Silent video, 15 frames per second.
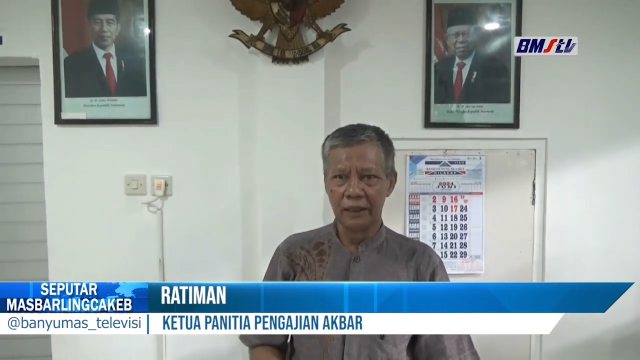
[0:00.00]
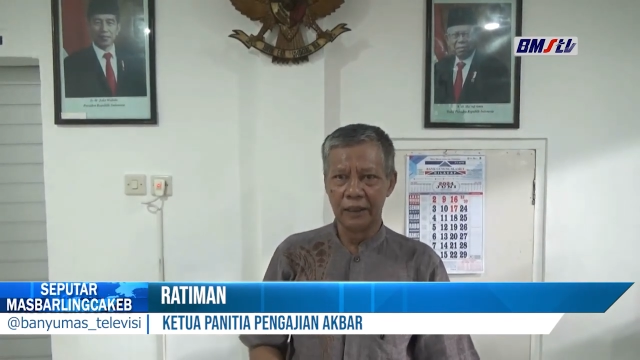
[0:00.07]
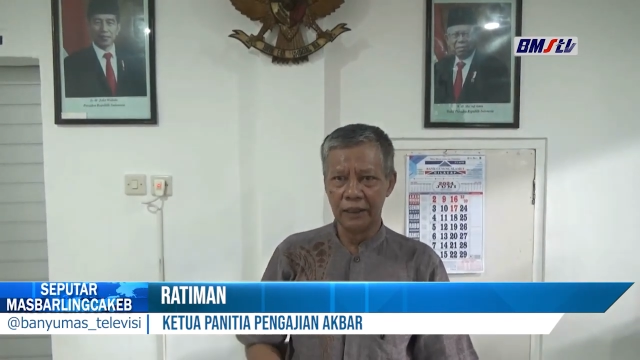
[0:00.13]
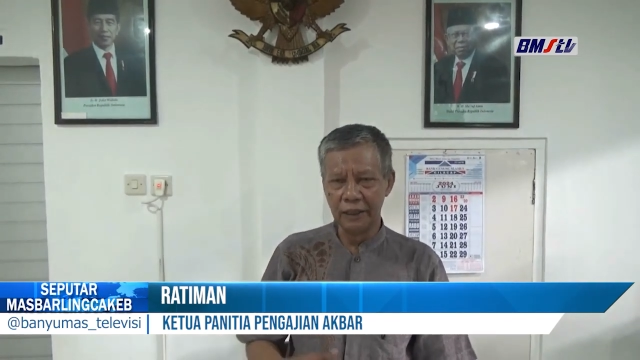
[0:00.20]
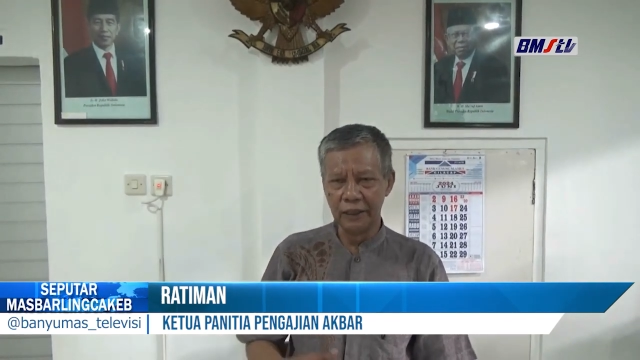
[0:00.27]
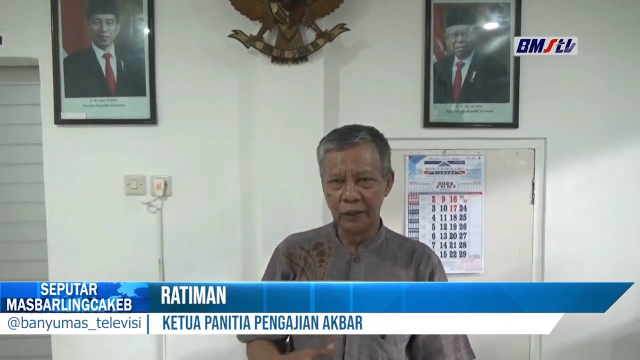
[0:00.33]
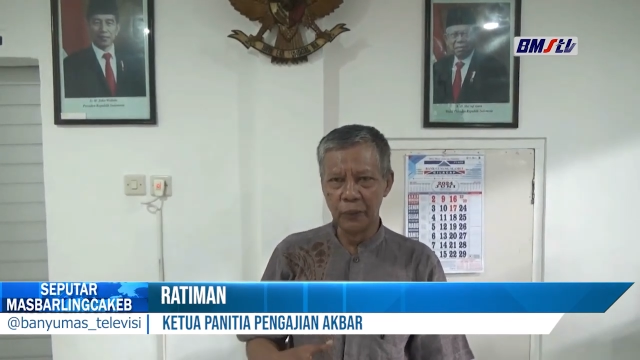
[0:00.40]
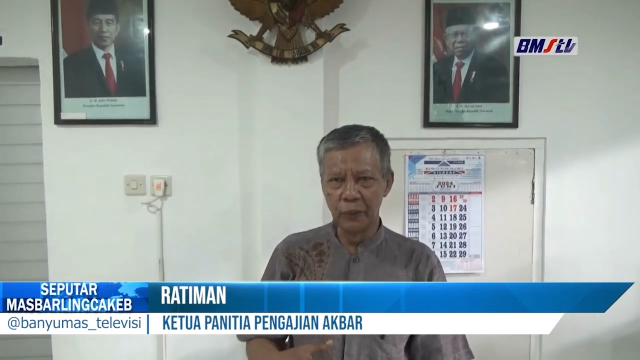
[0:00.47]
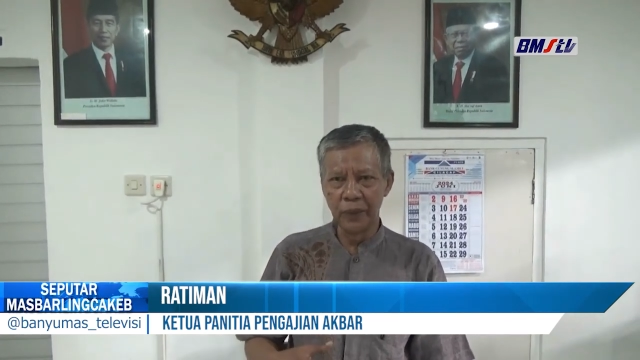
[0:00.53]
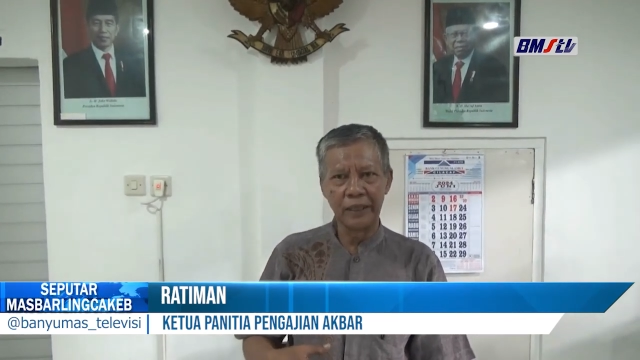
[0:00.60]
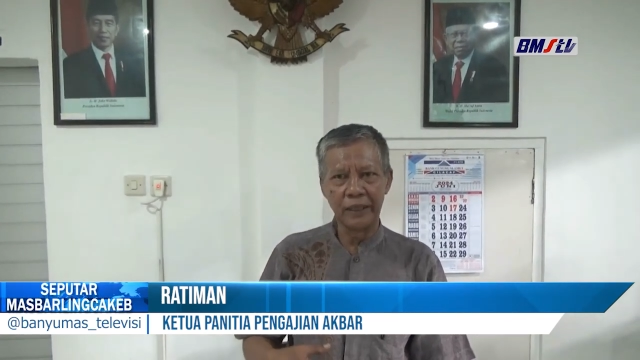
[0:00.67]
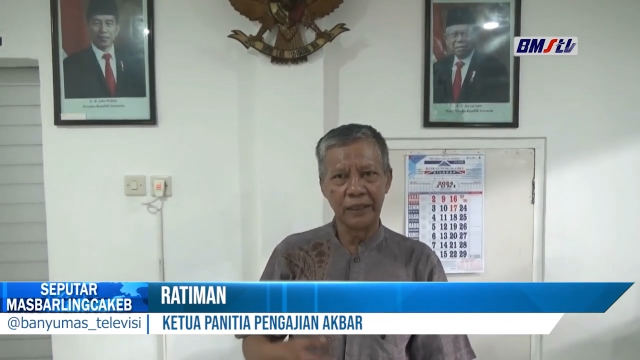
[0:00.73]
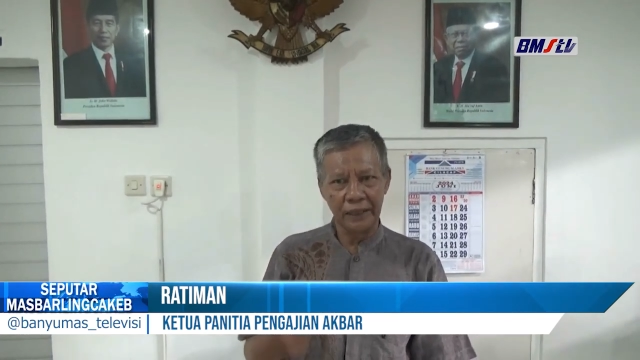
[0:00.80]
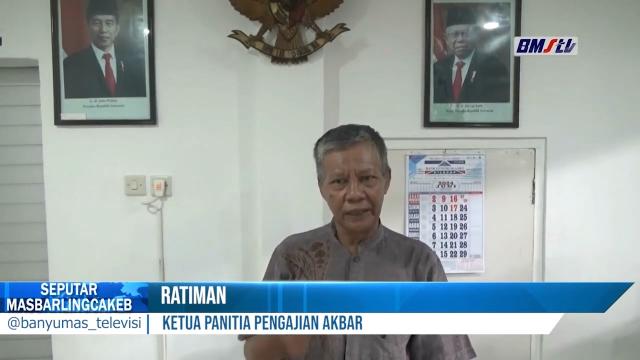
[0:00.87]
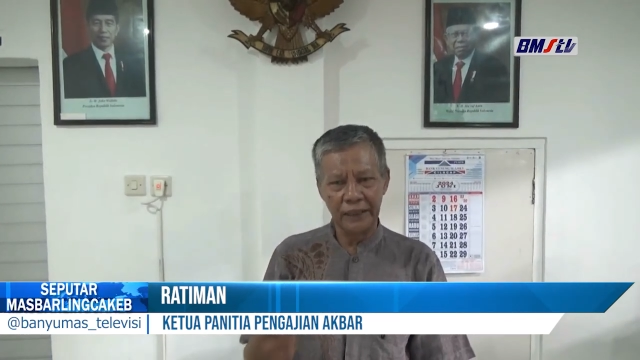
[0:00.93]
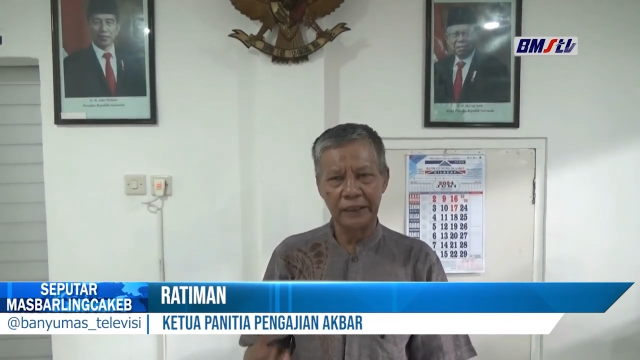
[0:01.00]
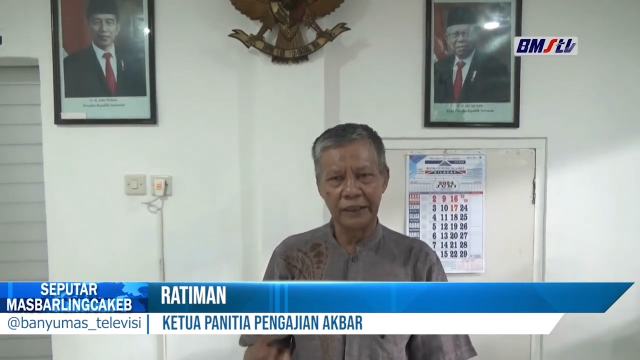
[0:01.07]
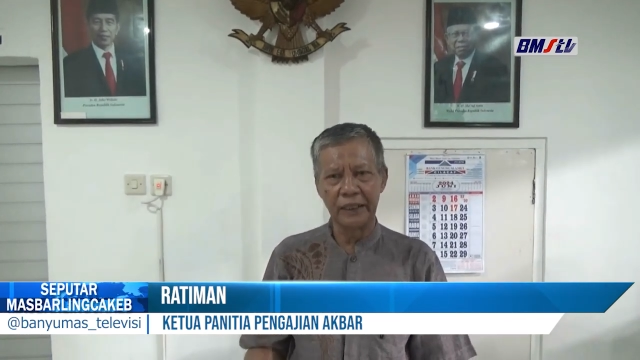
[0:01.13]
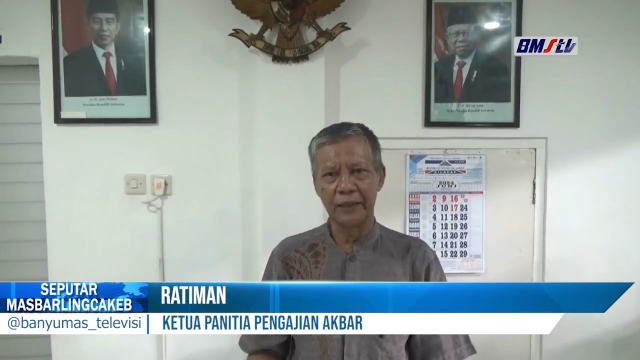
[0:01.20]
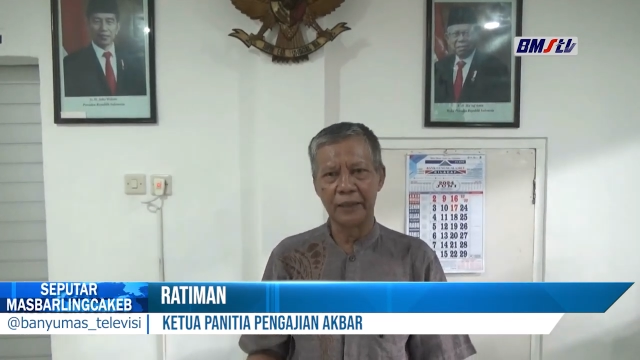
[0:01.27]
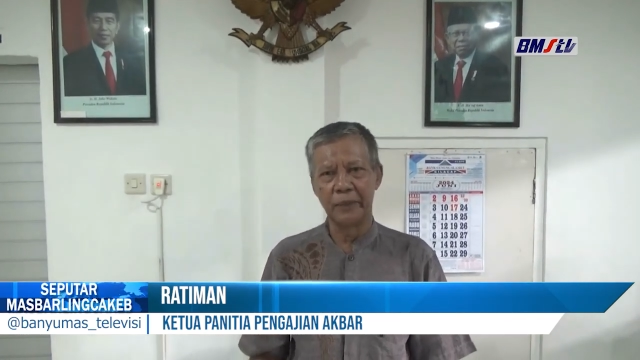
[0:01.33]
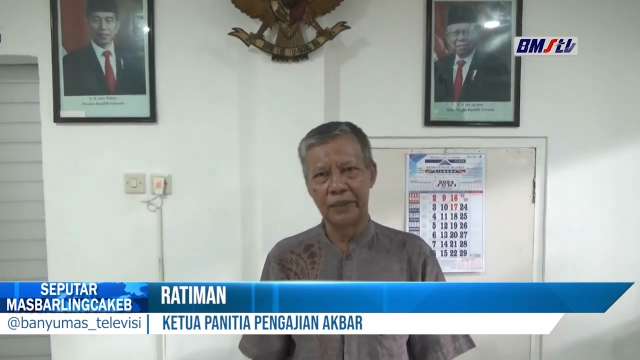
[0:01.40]
kehidupan
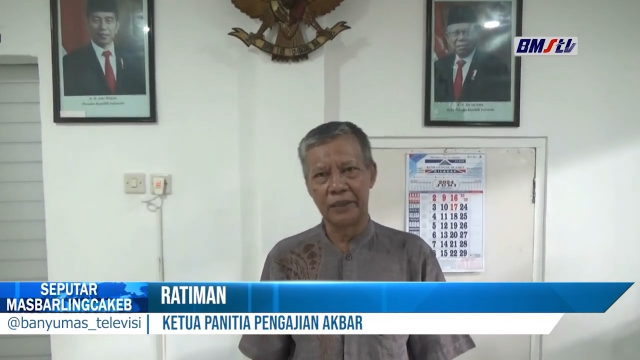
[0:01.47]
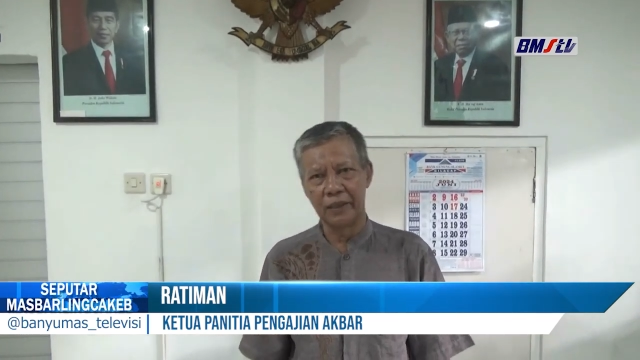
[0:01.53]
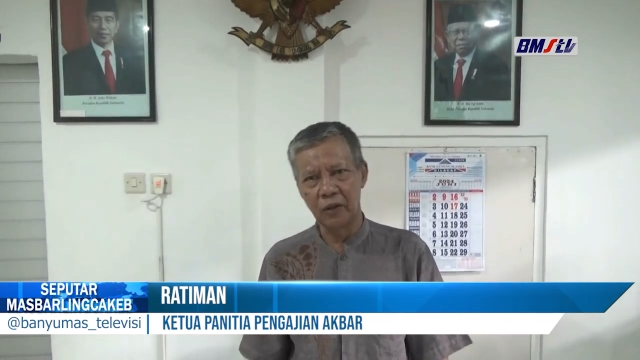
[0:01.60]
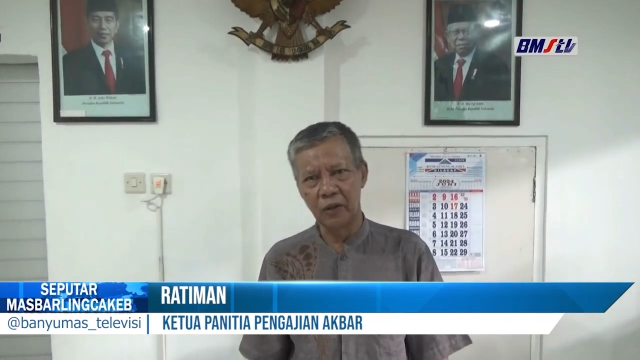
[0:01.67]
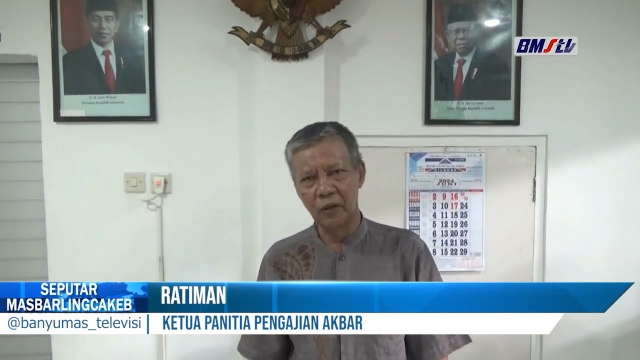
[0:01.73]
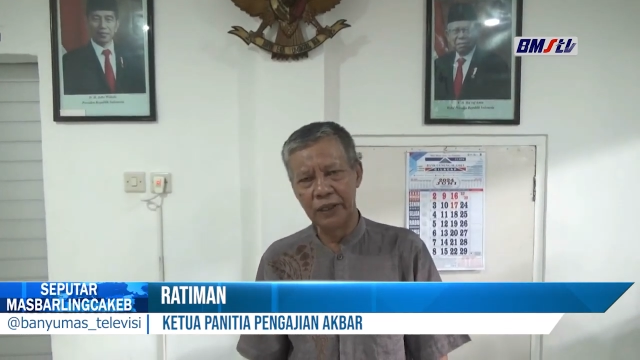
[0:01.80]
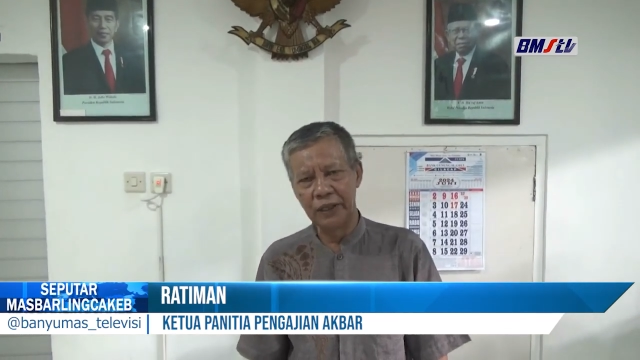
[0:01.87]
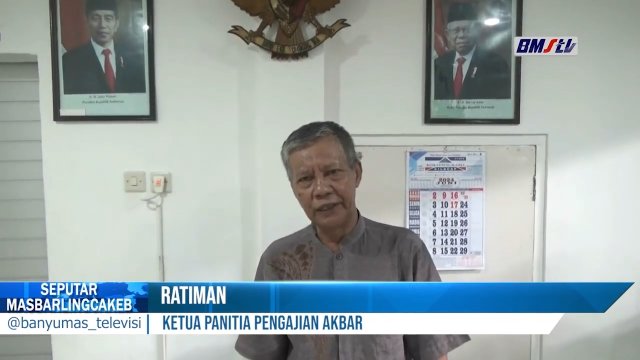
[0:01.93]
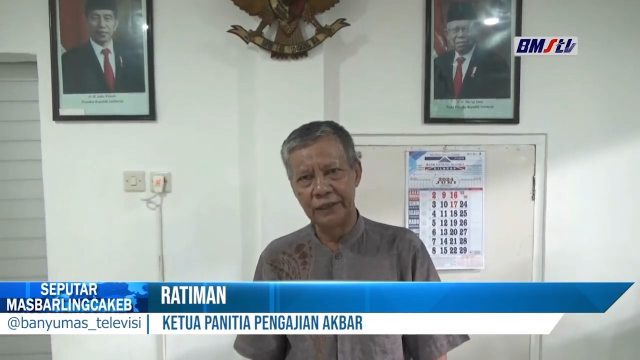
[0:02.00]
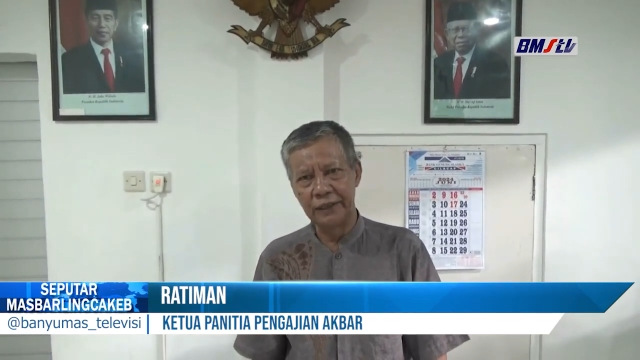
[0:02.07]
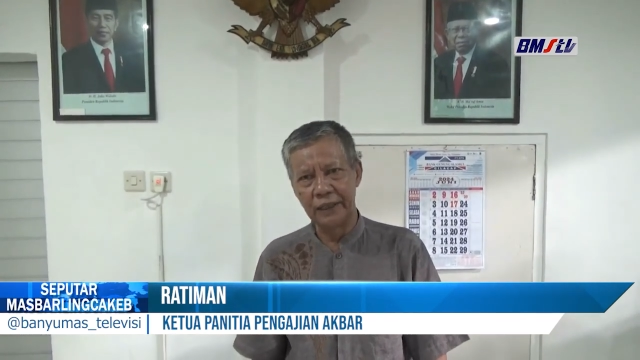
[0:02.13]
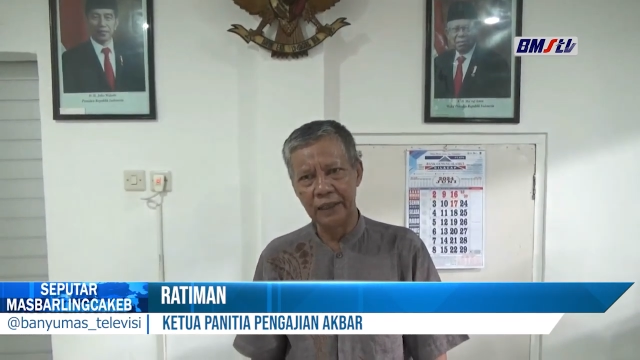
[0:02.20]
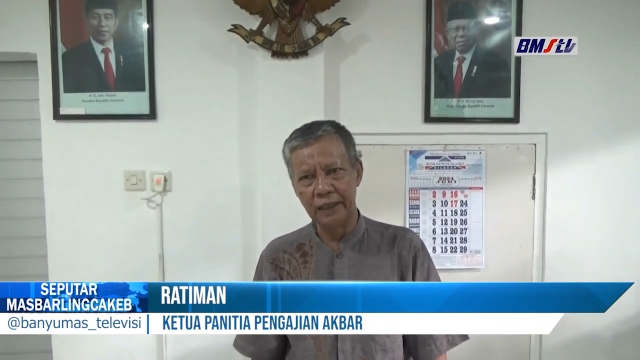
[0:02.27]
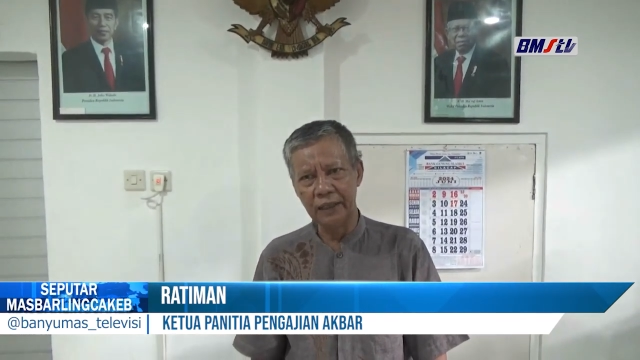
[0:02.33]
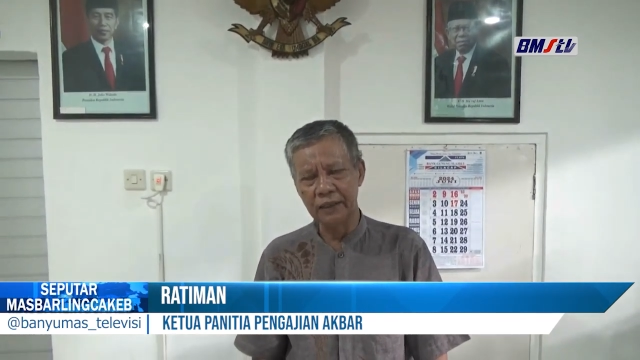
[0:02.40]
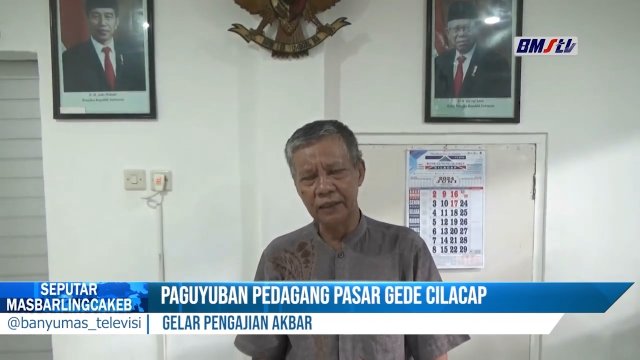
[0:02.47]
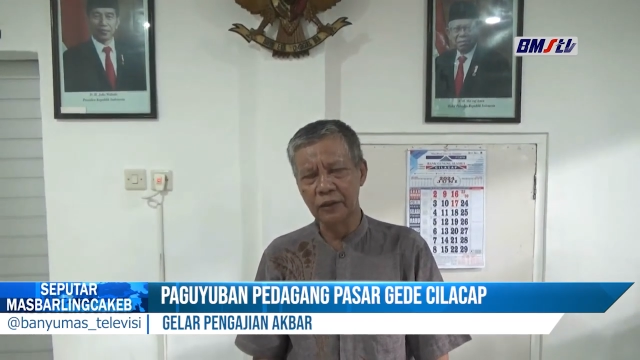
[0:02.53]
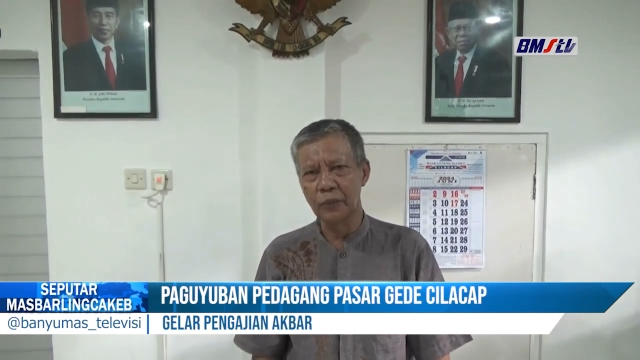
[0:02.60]
kita kepada holiknya